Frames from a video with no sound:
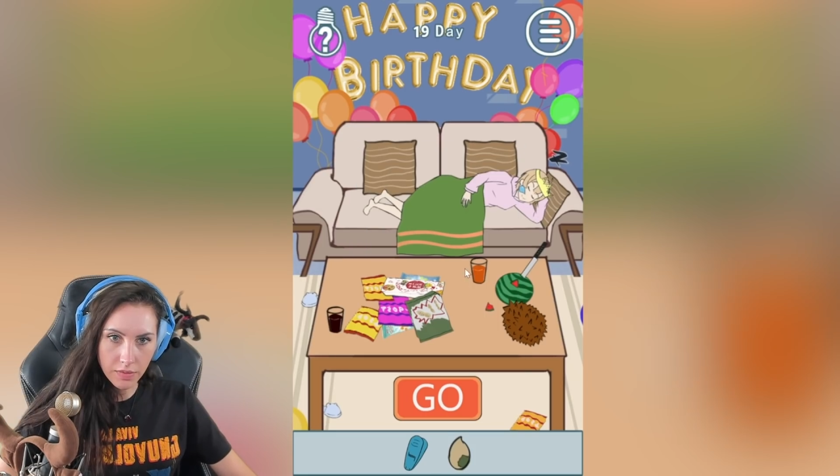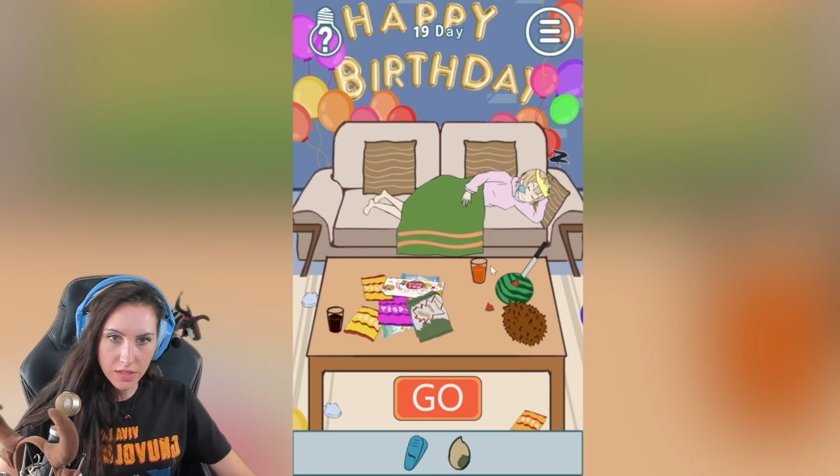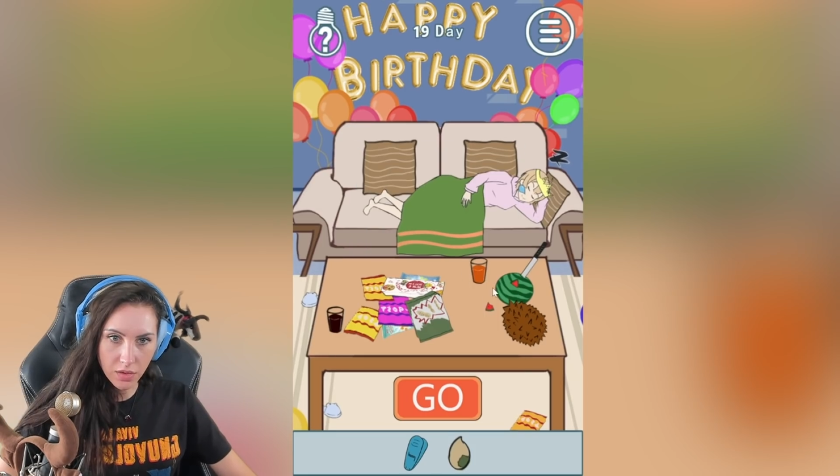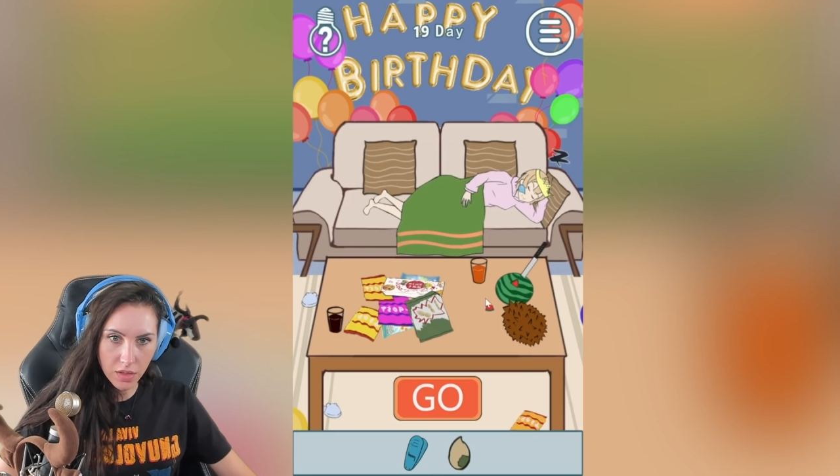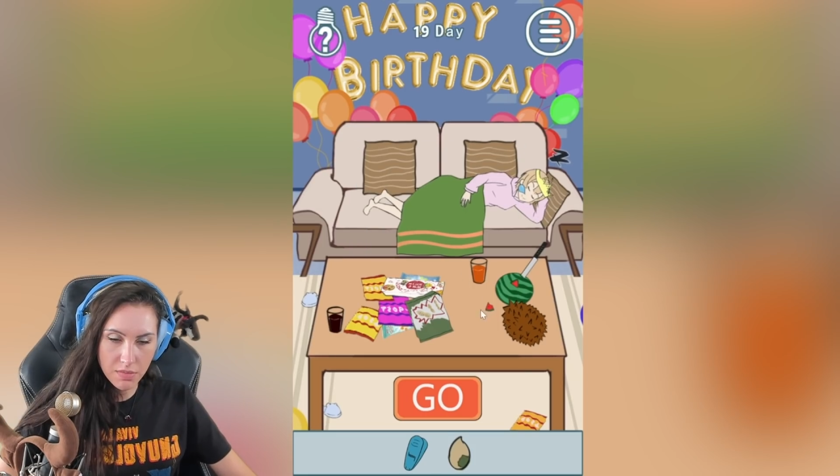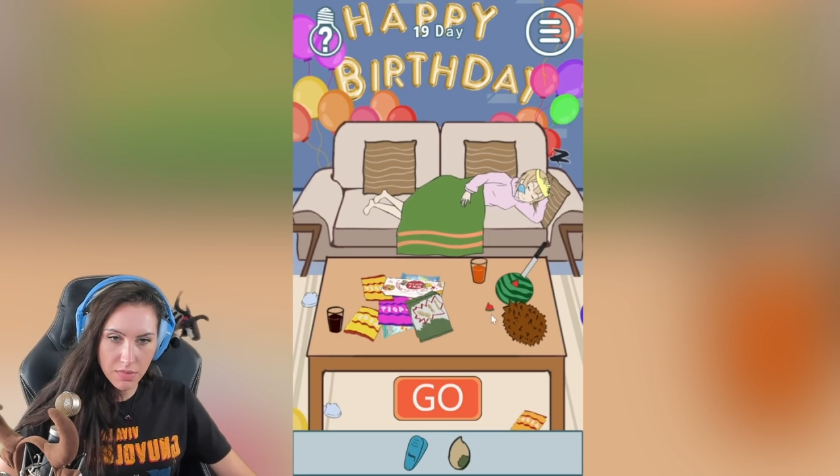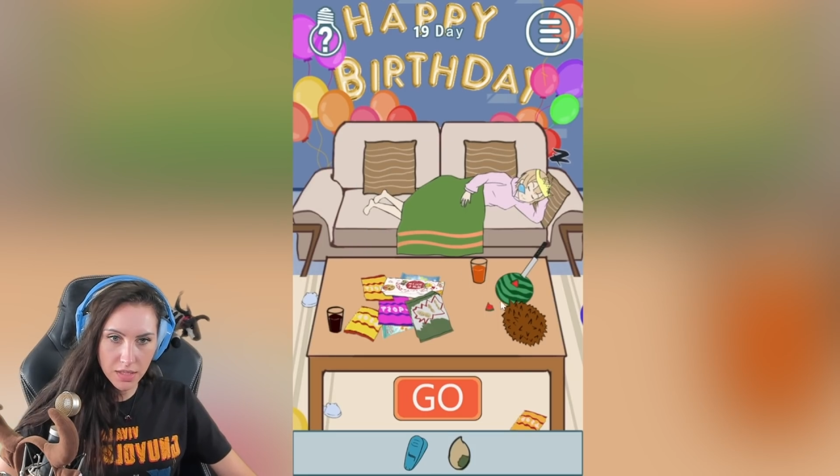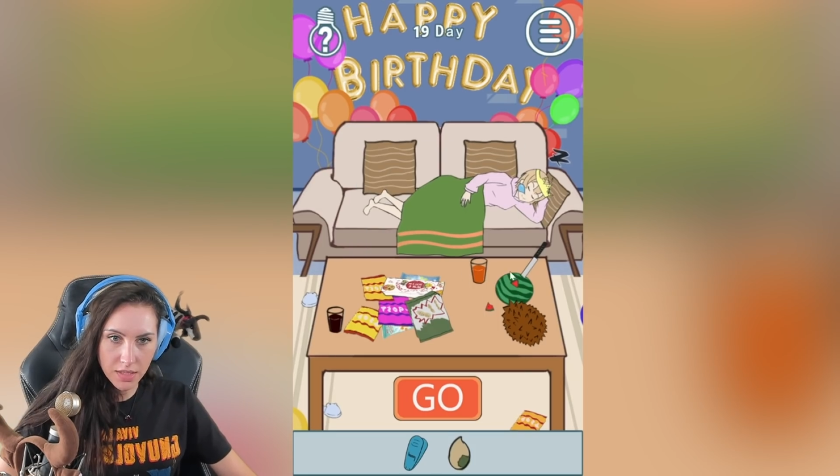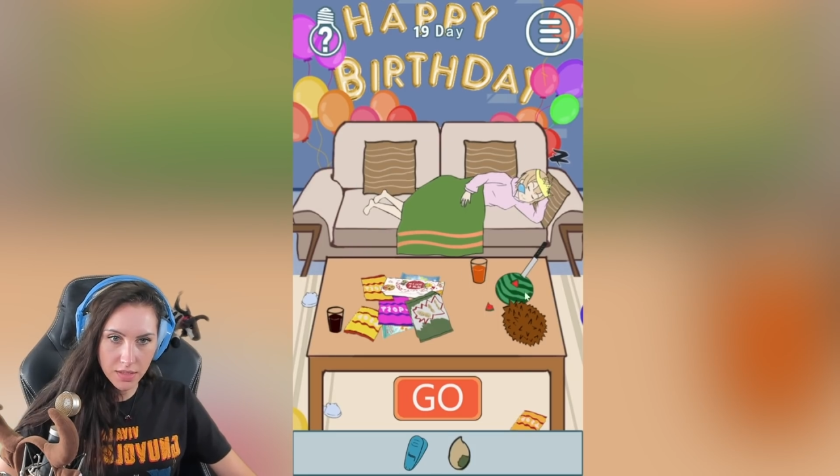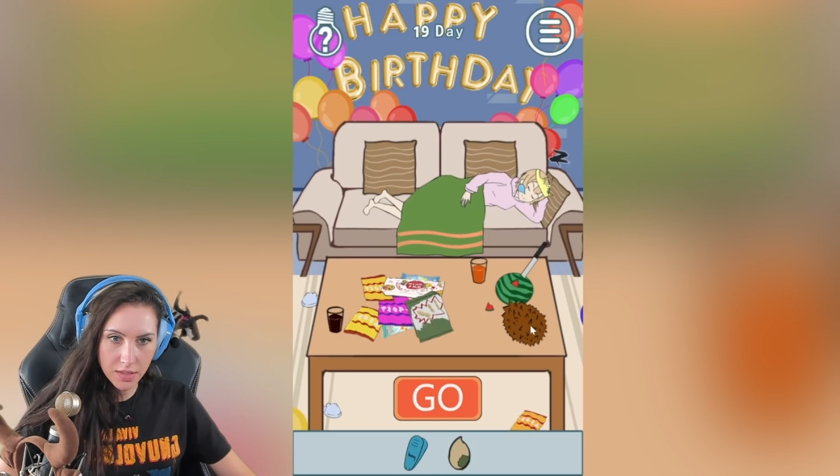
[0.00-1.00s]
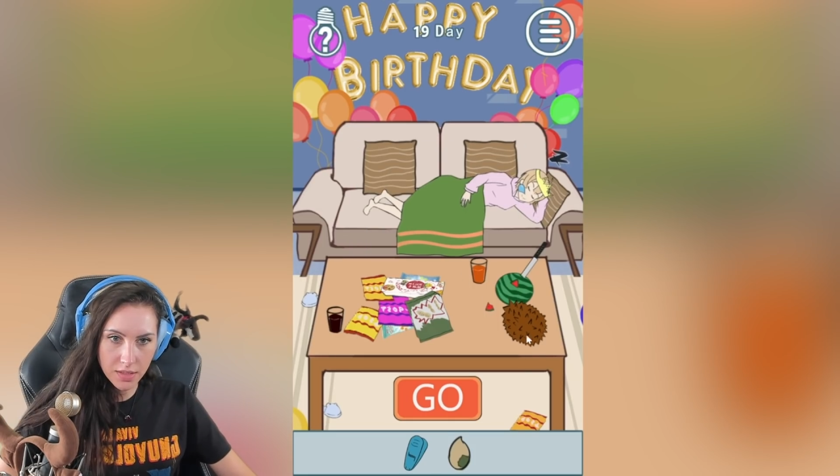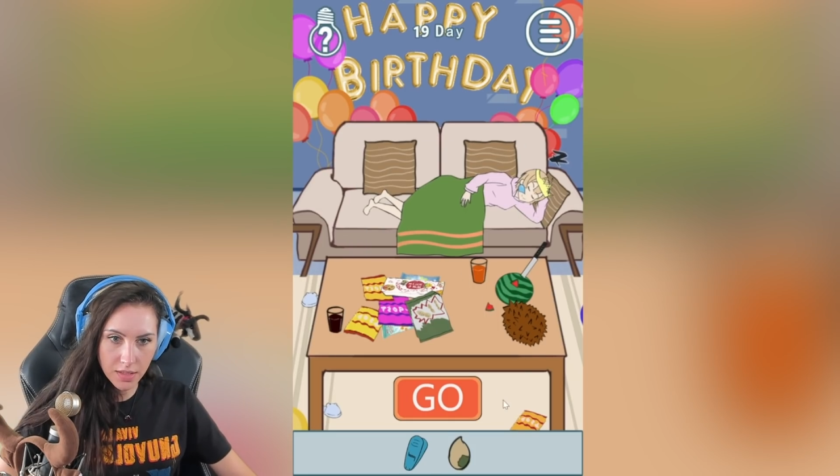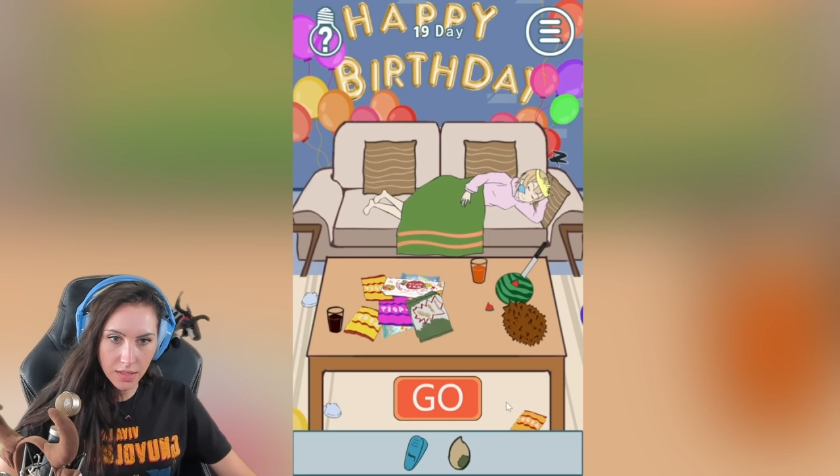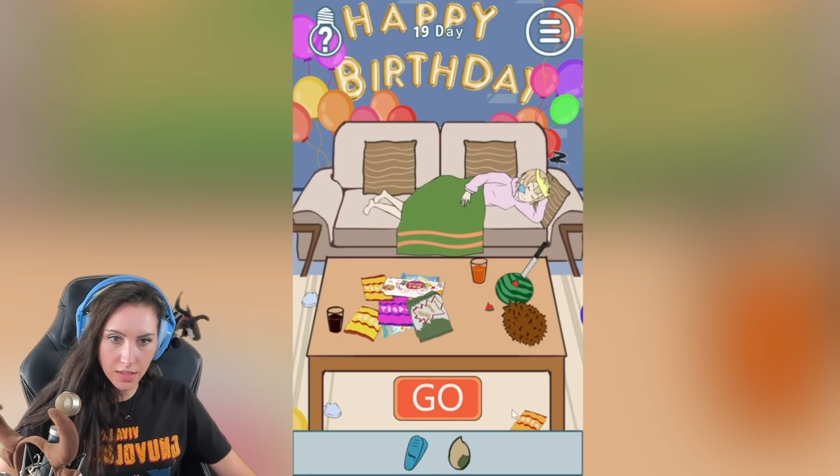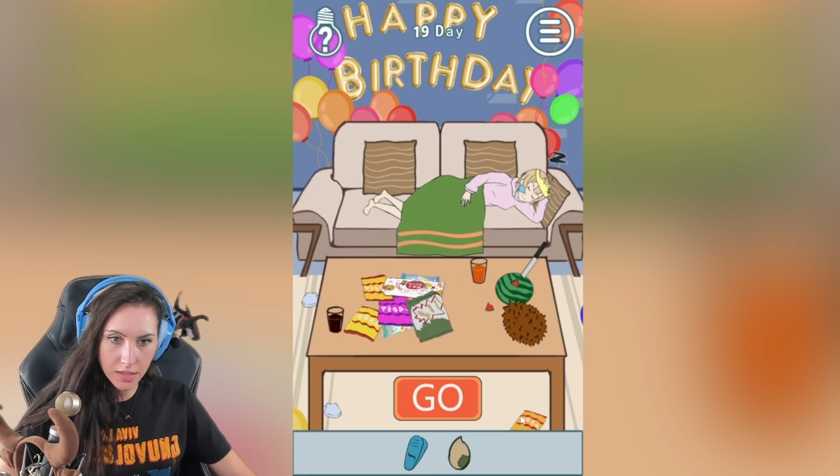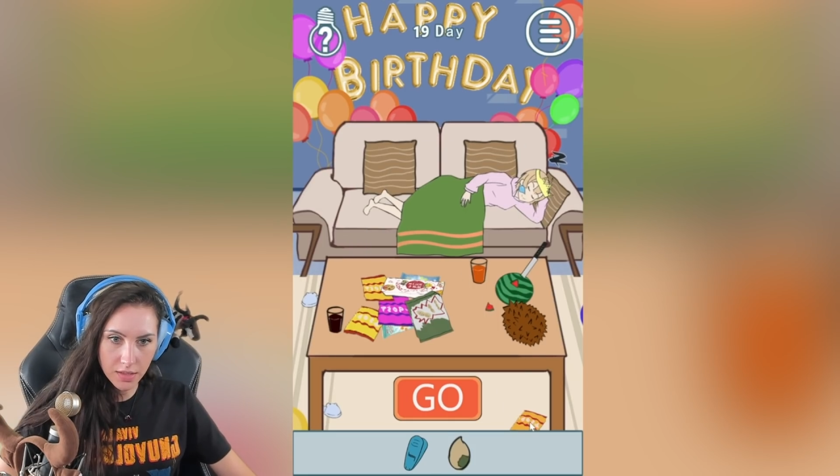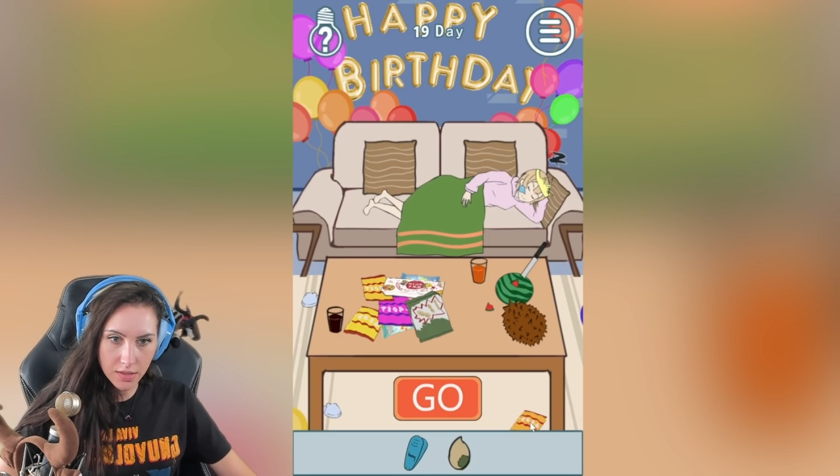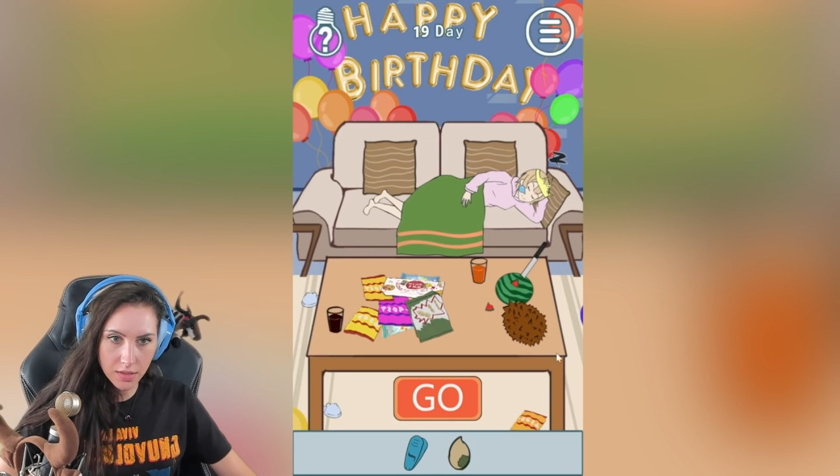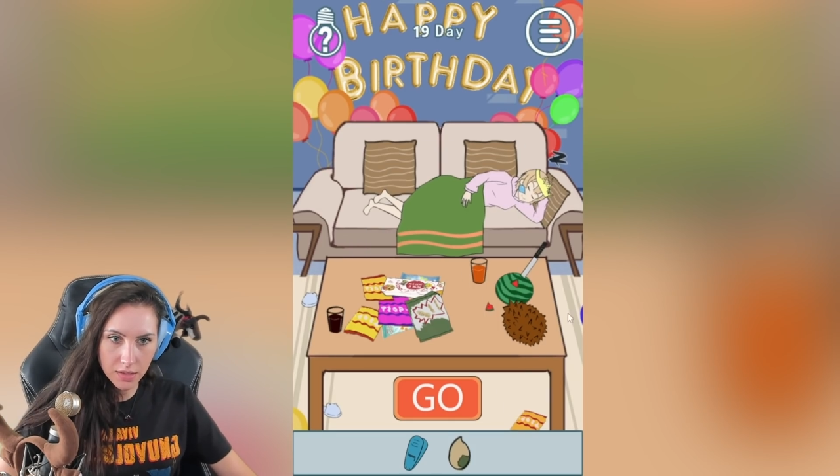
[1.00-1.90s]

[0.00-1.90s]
was auch immer das jetzt gerade ist,